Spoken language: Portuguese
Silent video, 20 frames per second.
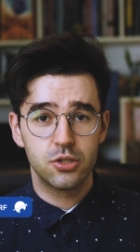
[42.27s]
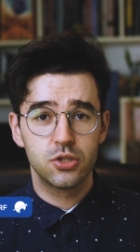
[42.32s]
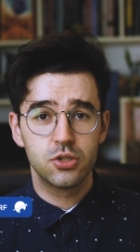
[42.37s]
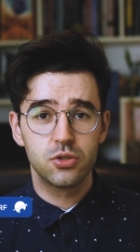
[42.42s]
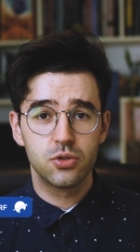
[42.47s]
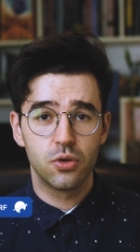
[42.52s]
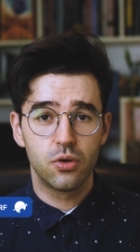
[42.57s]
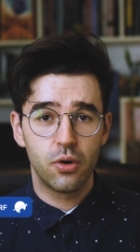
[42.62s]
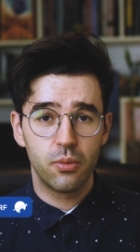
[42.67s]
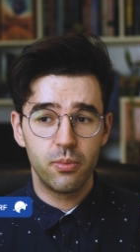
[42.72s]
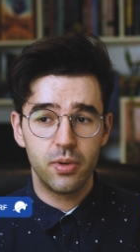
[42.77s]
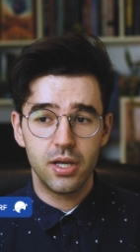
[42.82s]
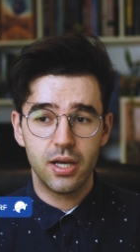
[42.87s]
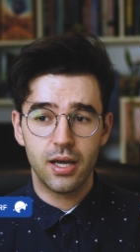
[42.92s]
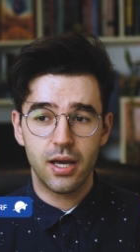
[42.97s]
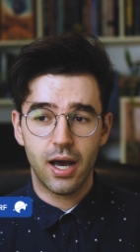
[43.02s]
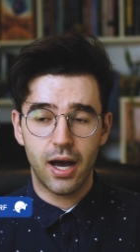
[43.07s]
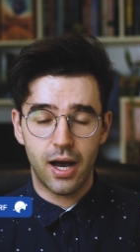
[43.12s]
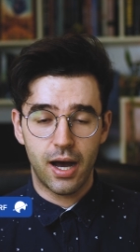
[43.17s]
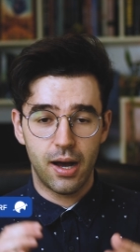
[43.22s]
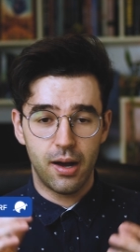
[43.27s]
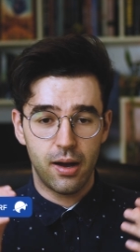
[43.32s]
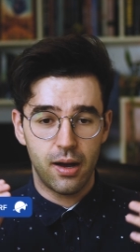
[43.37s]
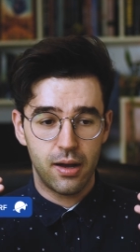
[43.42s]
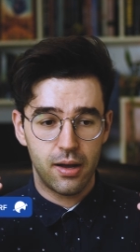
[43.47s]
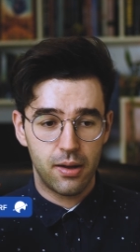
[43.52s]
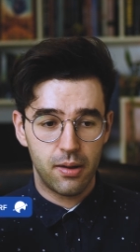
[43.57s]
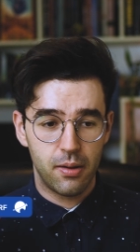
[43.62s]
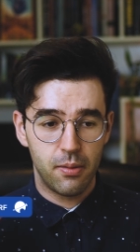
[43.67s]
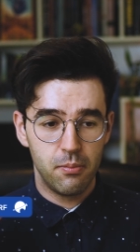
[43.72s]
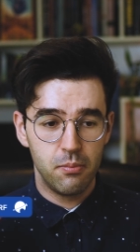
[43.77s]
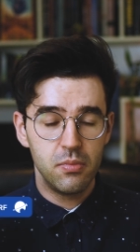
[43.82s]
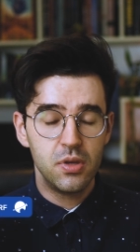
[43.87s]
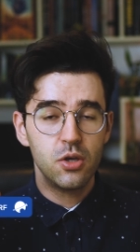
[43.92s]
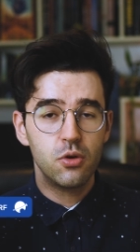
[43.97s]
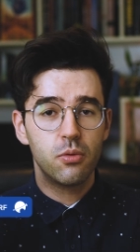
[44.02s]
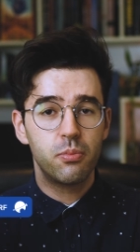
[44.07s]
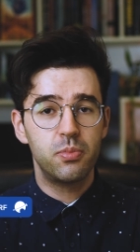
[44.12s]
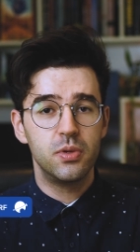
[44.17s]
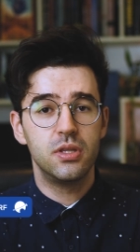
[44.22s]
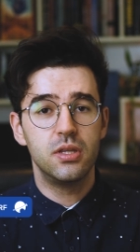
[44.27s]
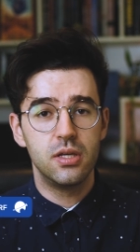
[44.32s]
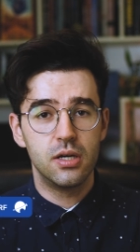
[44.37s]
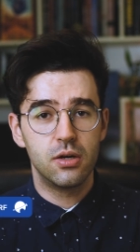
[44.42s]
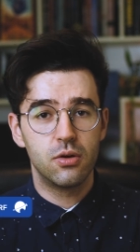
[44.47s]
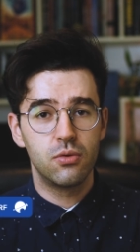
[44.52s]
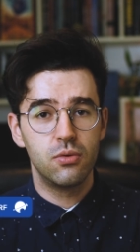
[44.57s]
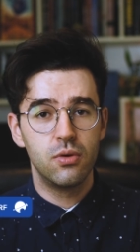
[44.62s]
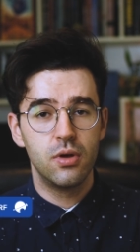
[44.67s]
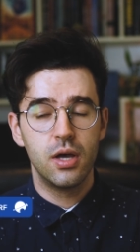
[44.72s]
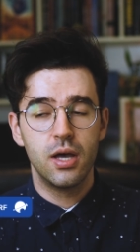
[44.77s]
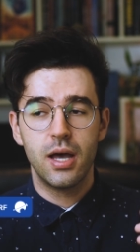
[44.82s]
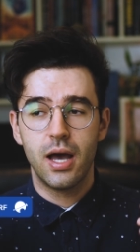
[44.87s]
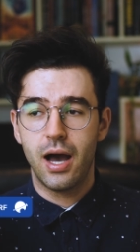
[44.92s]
sobre a minha opinião,